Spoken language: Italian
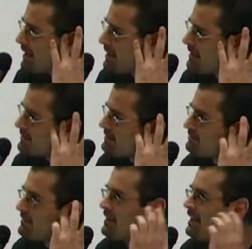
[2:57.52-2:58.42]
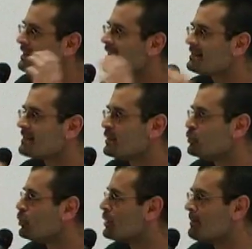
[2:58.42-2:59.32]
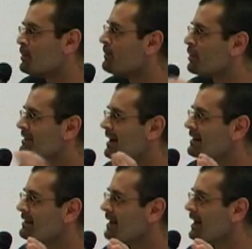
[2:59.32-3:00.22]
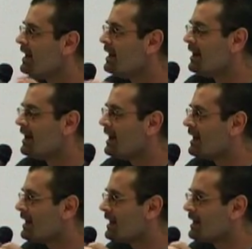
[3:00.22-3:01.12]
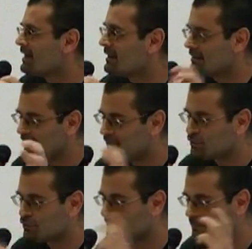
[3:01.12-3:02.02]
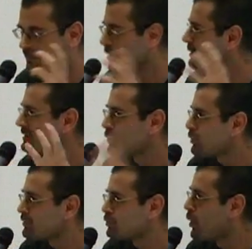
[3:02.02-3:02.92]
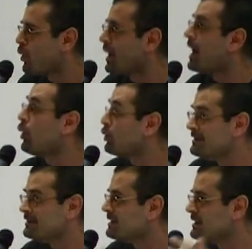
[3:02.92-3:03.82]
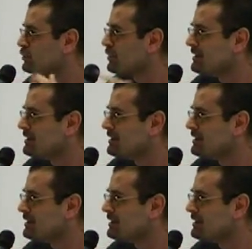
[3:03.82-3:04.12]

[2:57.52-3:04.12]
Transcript: eh, nella scrittura è più importante eh, che, che il fatto di frequentare una scuola o l'istinto, il